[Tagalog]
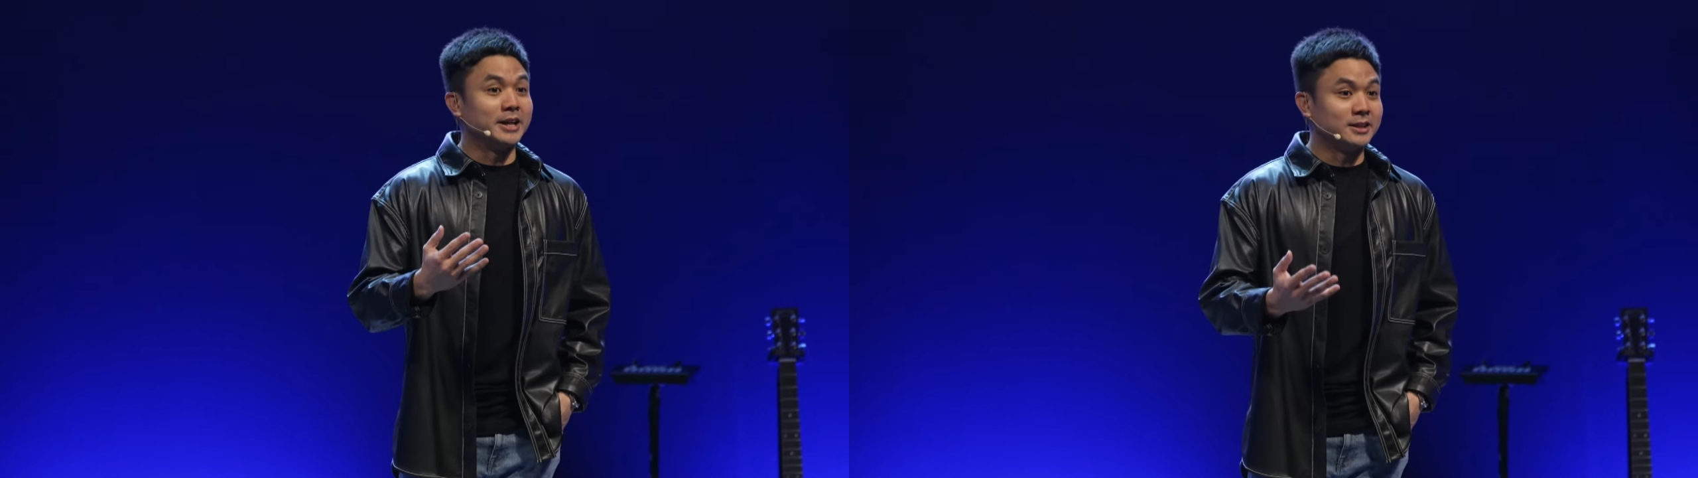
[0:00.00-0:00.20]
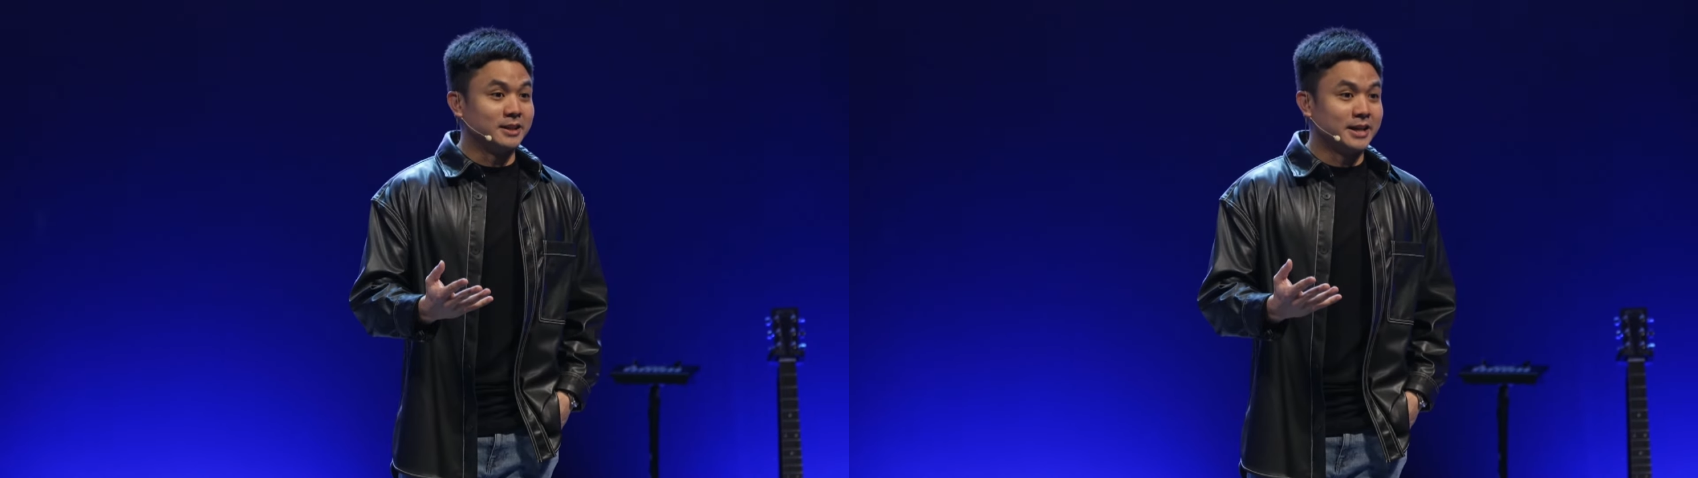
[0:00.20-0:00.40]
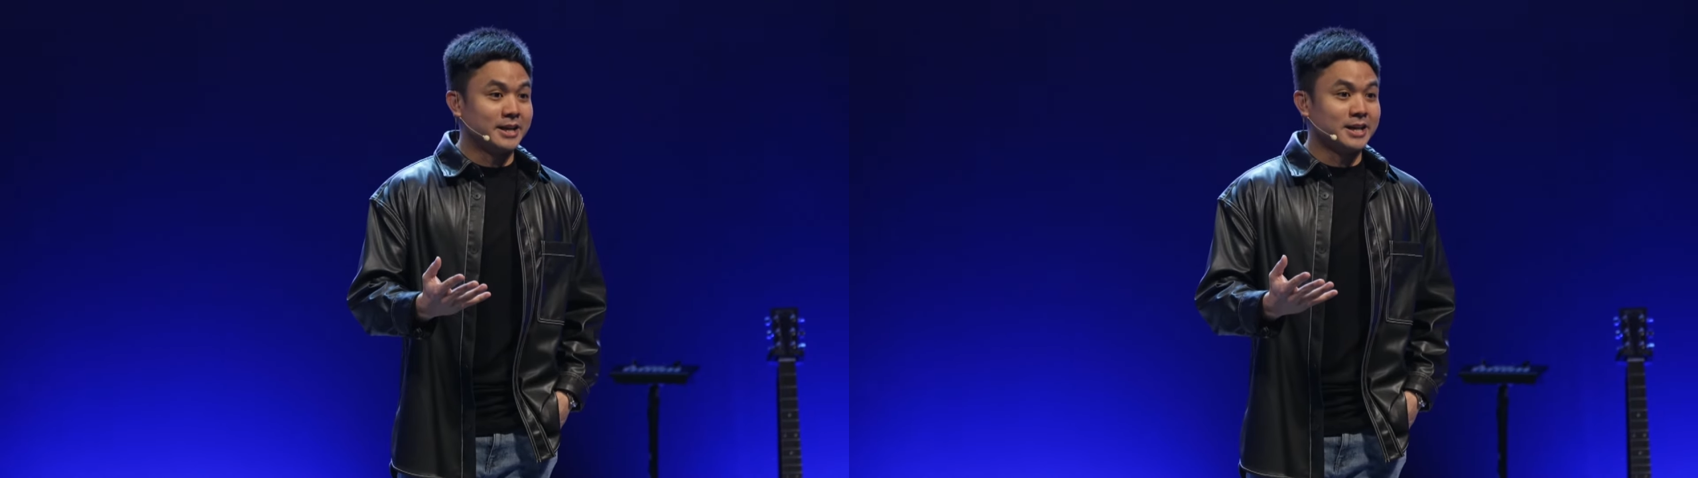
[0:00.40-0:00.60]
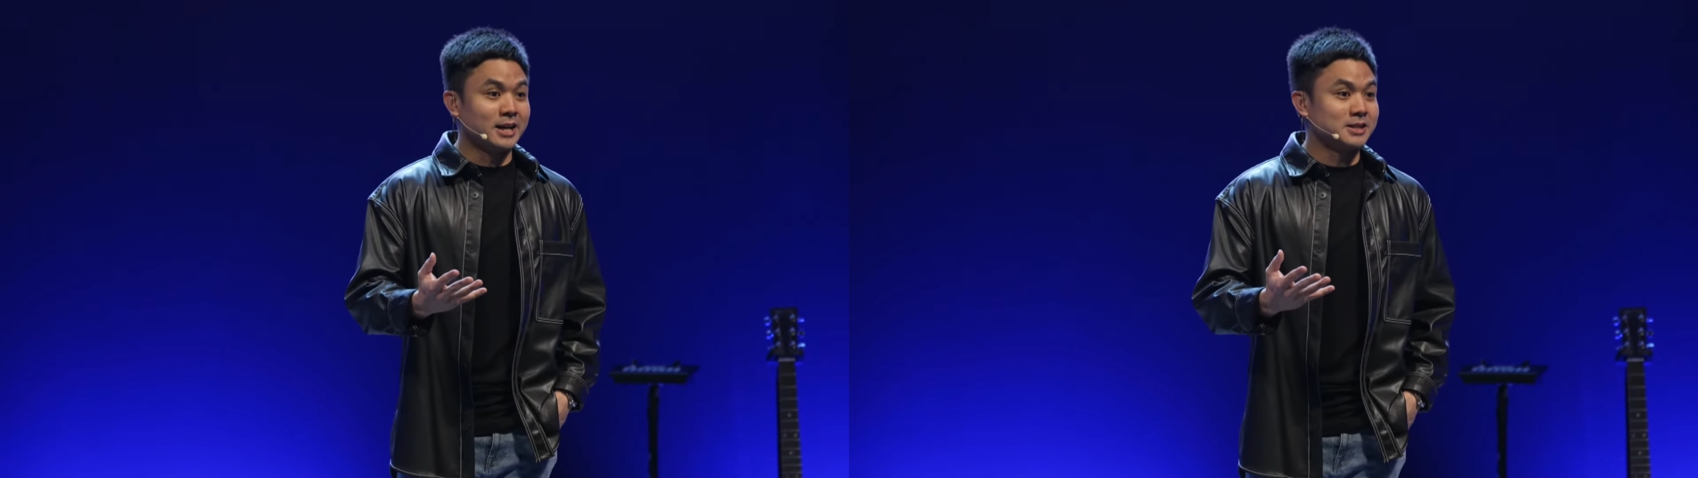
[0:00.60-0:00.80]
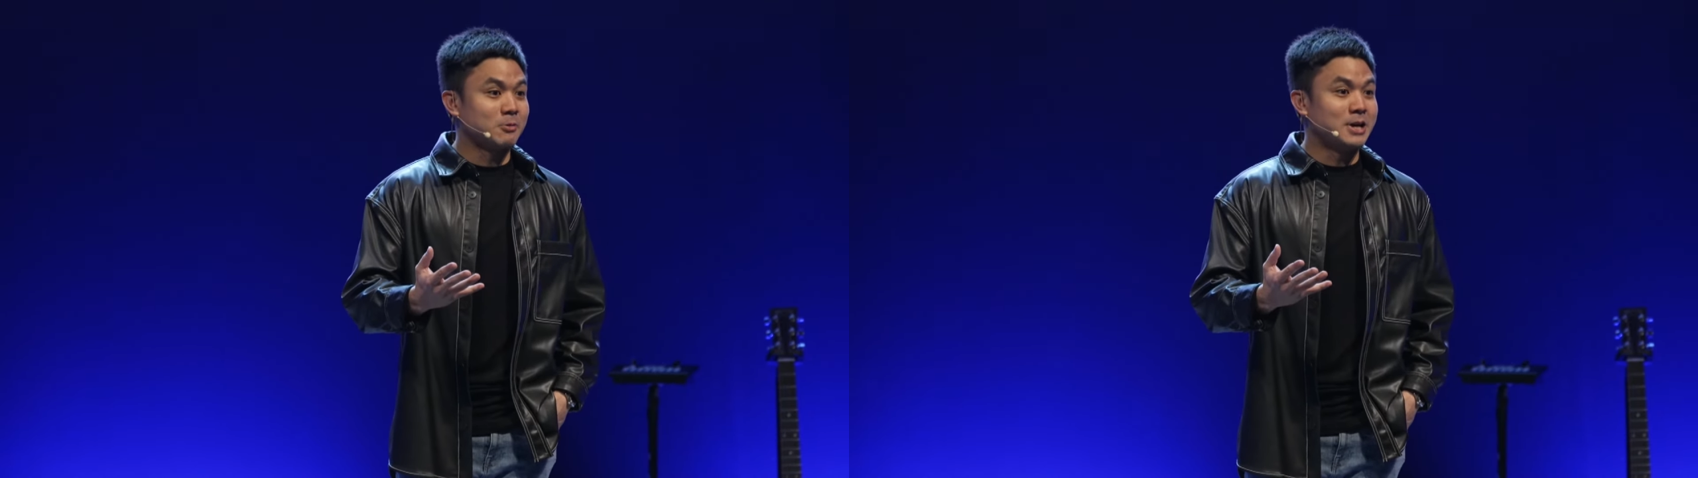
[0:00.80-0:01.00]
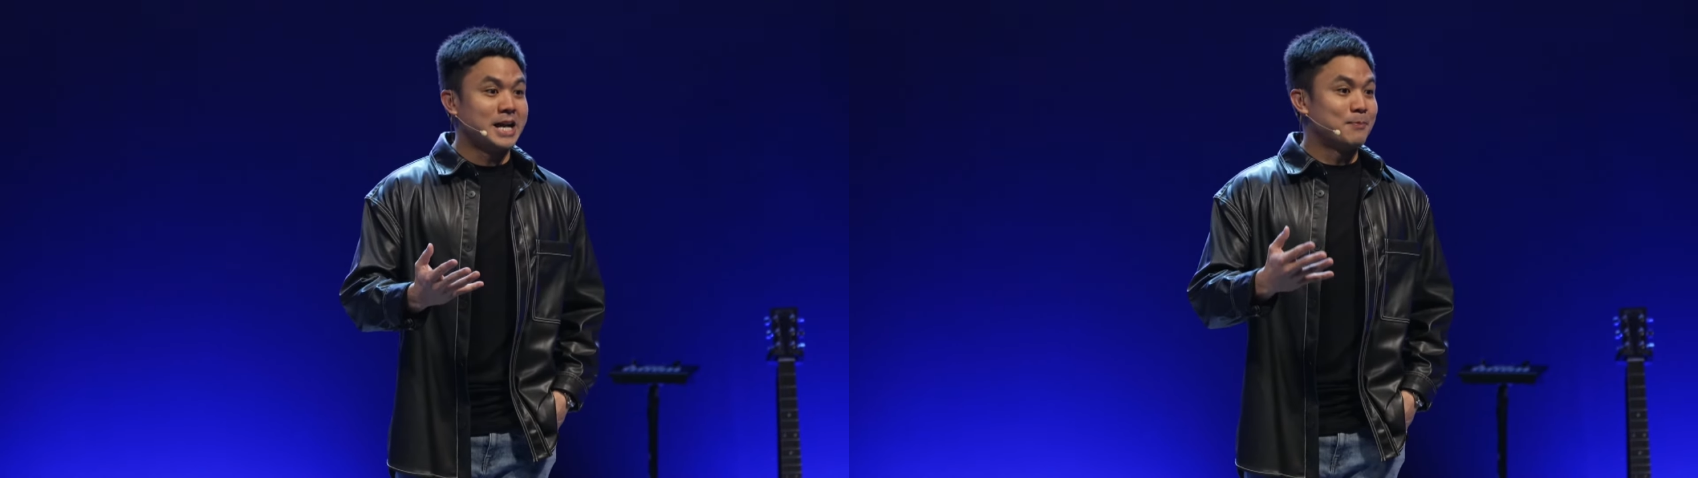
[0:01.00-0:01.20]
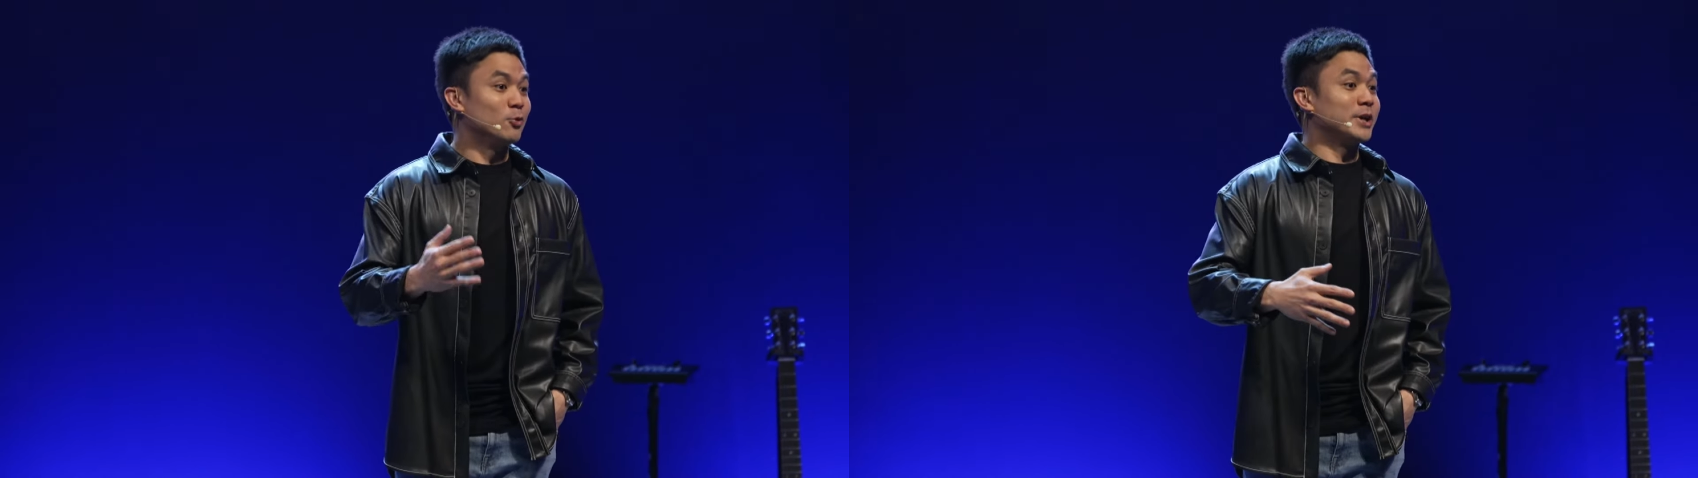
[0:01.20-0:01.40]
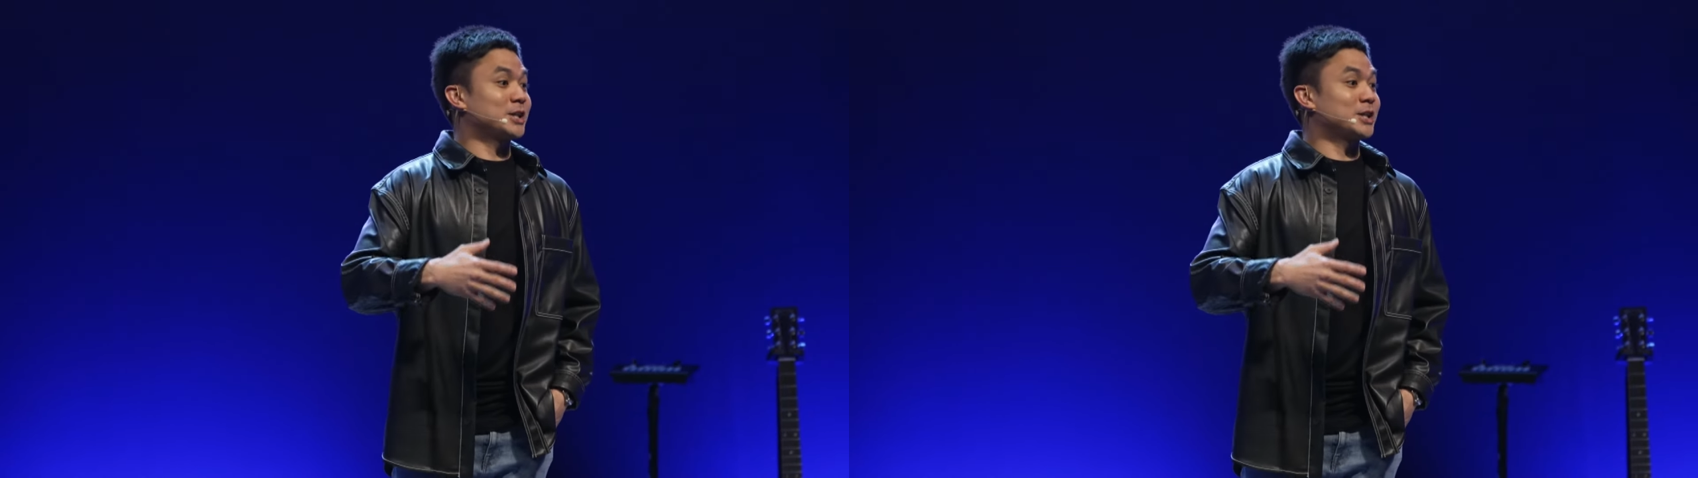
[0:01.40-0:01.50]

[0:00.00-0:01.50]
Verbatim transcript: naintindihan niya kasi wala na pong